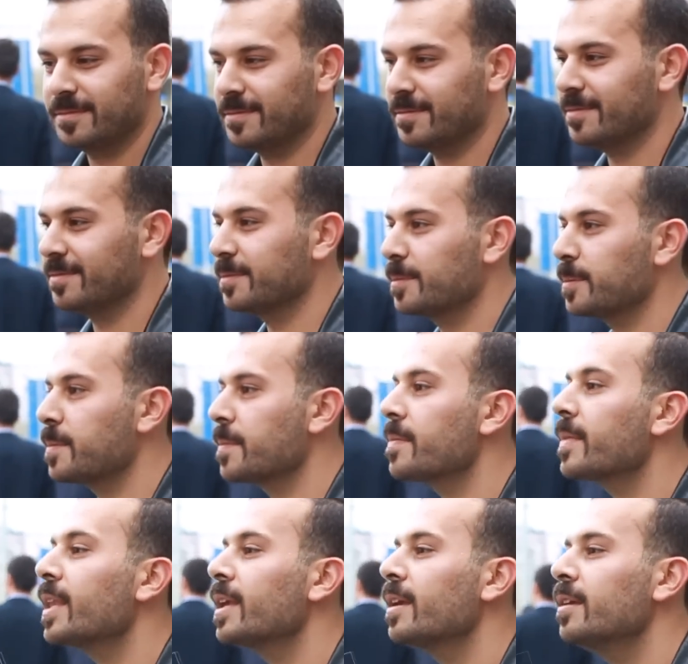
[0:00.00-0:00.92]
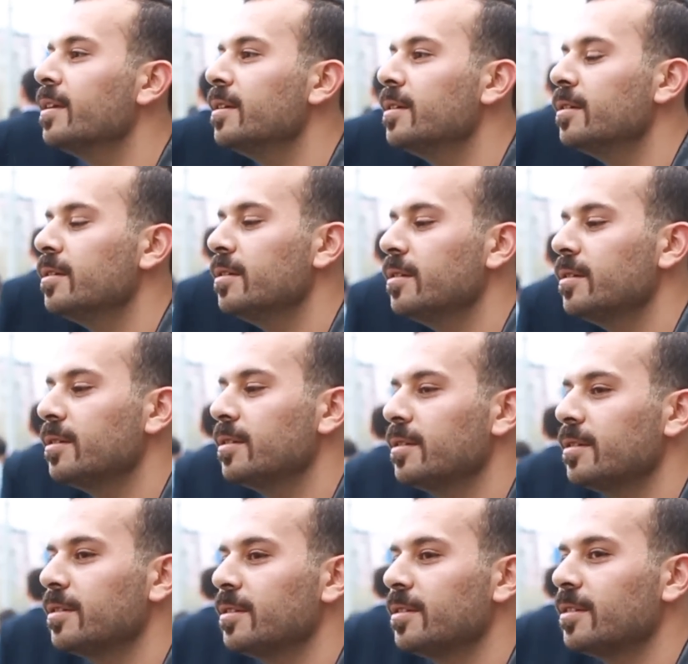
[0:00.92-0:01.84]
E, efendim duyduğunuz en
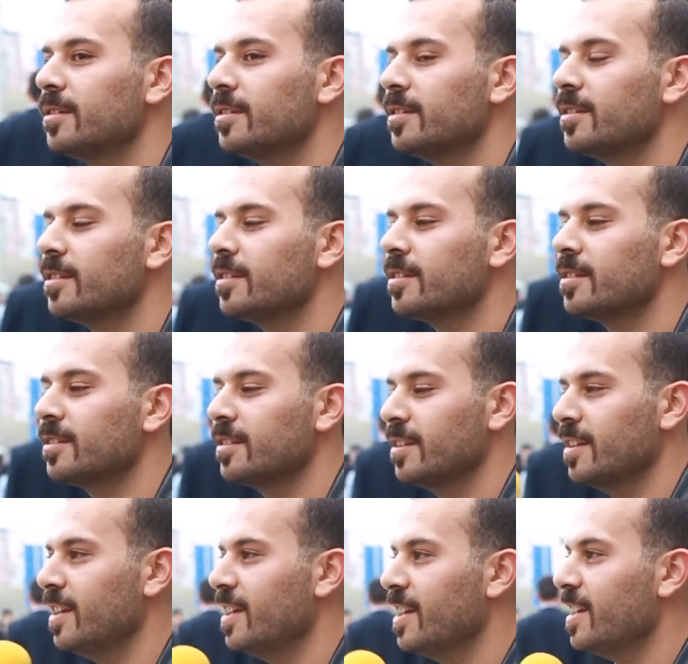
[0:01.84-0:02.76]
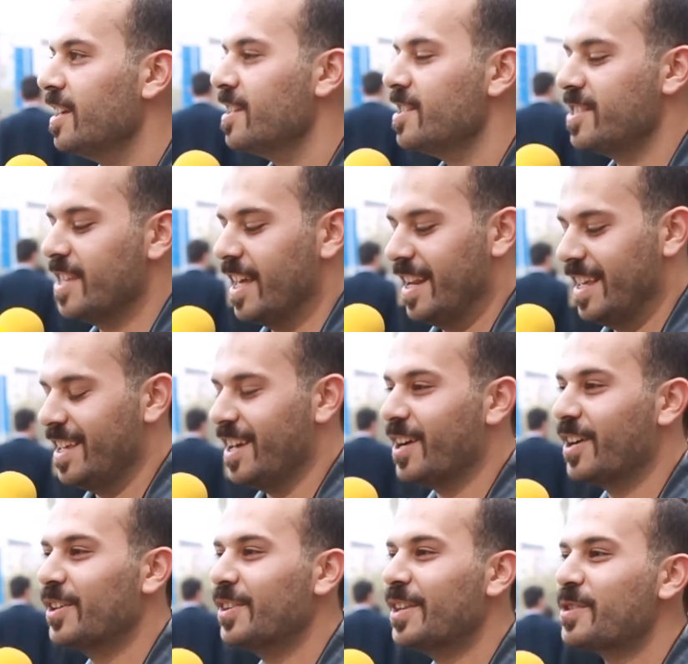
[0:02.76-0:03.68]
ilginç küfür neydi? Senin
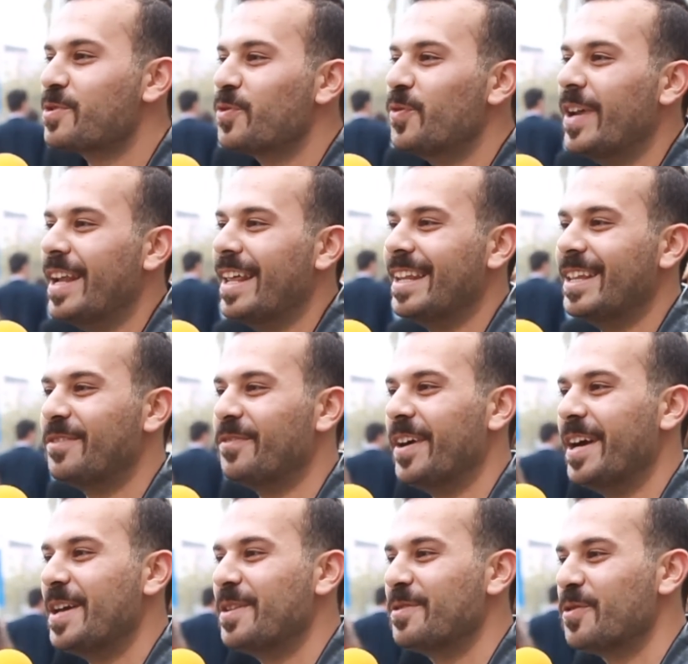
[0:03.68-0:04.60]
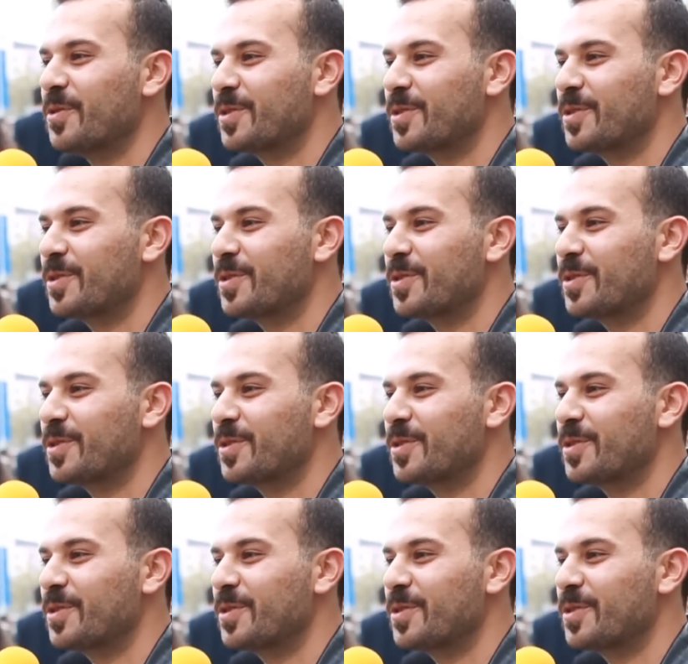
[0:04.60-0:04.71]
yangın nasıl veren itfaiyenin